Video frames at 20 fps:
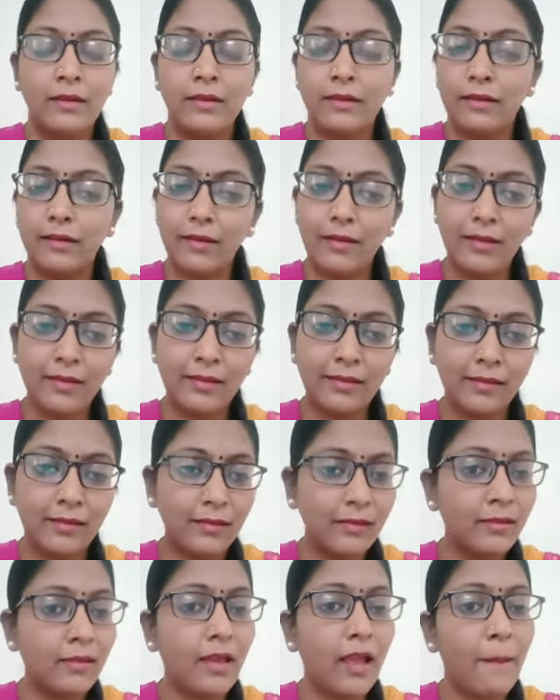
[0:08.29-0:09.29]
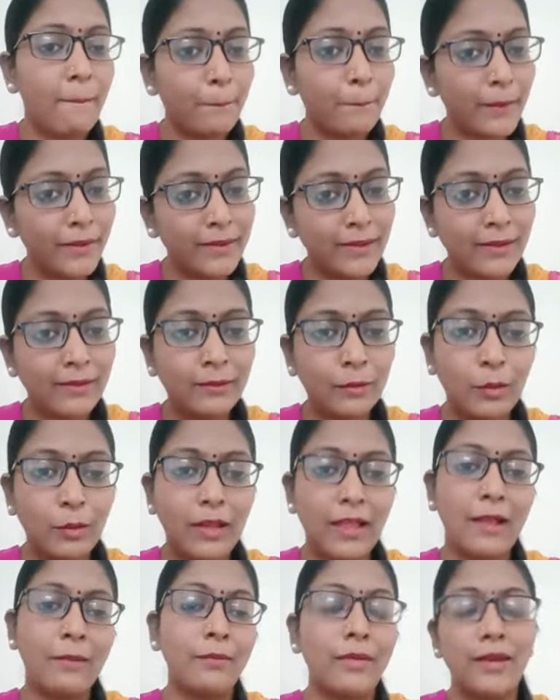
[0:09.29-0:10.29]
ரீசன் அப்போ தான்
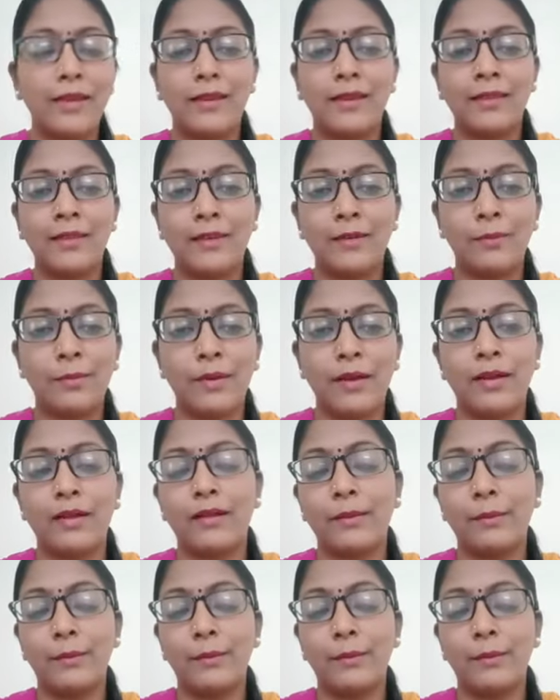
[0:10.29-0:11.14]
சொல்லாமல் இருந்திருப்பாங்க